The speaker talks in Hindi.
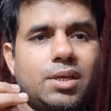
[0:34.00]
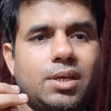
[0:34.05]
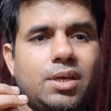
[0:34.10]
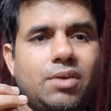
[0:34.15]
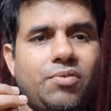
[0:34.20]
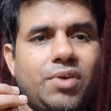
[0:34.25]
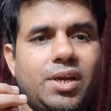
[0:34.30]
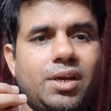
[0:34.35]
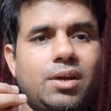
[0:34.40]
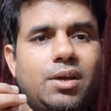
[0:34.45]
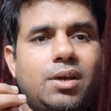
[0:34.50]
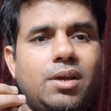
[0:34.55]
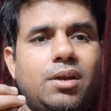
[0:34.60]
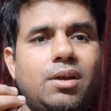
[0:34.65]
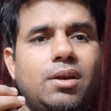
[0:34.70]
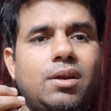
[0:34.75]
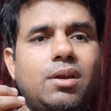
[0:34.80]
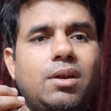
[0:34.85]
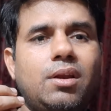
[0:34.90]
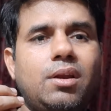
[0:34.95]
इवन
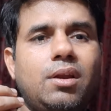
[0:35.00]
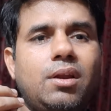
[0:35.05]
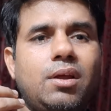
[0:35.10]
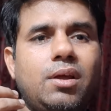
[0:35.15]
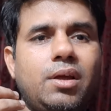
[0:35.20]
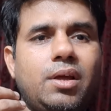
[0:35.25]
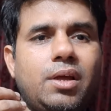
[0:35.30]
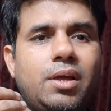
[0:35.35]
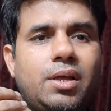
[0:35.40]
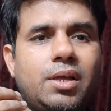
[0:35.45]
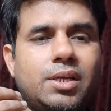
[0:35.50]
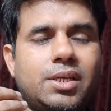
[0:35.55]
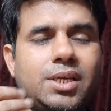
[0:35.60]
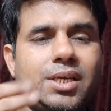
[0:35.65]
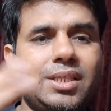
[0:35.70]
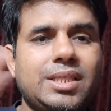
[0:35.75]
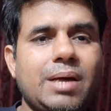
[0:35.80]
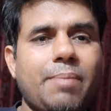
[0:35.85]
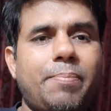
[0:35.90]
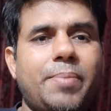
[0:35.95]

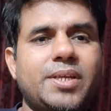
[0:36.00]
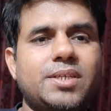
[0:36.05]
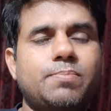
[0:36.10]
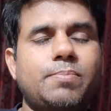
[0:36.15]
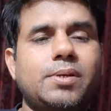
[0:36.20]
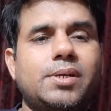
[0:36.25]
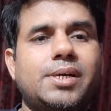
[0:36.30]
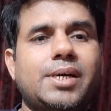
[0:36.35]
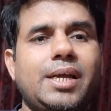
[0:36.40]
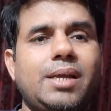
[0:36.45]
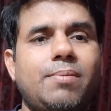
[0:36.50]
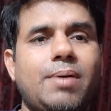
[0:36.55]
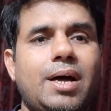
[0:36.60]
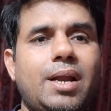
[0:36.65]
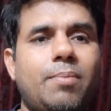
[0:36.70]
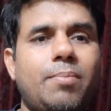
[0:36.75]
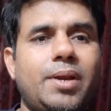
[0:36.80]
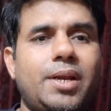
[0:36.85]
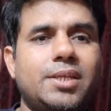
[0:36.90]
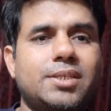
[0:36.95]
गीता प्रेस भी कई
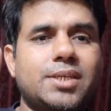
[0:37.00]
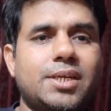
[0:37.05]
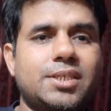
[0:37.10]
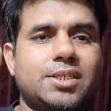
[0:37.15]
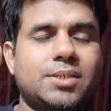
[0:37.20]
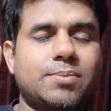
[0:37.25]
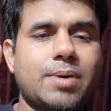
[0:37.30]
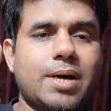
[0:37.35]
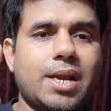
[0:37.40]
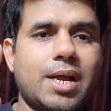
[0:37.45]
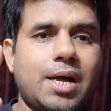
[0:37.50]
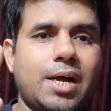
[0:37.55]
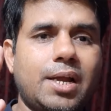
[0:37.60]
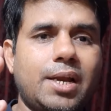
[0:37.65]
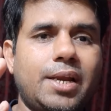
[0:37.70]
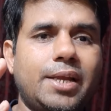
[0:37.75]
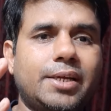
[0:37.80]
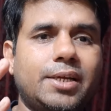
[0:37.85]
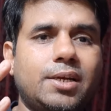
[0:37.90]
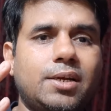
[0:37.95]
बार मैंने सर्च मारा
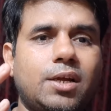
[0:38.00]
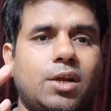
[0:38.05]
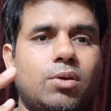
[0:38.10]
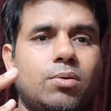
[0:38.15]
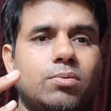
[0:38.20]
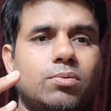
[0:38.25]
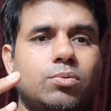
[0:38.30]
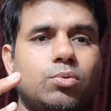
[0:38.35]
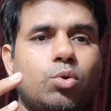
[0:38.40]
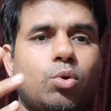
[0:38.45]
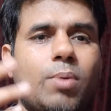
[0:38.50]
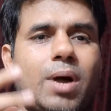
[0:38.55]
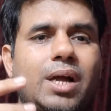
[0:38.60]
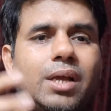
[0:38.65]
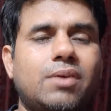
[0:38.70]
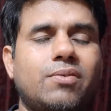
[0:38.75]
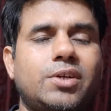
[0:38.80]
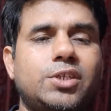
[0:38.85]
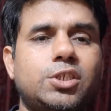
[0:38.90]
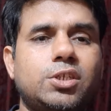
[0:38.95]
लेकिन
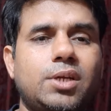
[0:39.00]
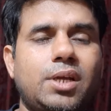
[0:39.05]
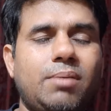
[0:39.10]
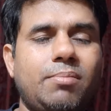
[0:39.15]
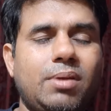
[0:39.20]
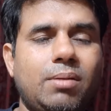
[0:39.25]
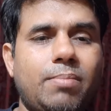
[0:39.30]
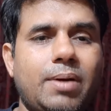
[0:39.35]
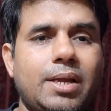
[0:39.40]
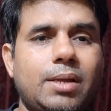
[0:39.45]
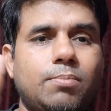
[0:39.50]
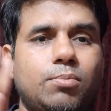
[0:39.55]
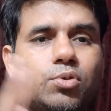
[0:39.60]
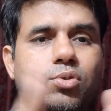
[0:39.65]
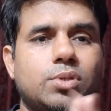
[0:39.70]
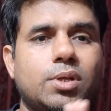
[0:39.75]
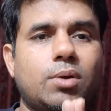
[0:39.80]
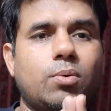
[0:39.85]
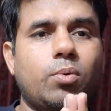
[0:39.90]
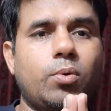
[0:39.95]
दुर्भाग्यवश नहीं मिल पाई
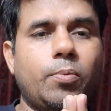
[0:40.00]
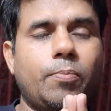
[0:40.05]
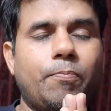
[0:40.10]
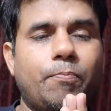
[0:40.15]
पुस्तक को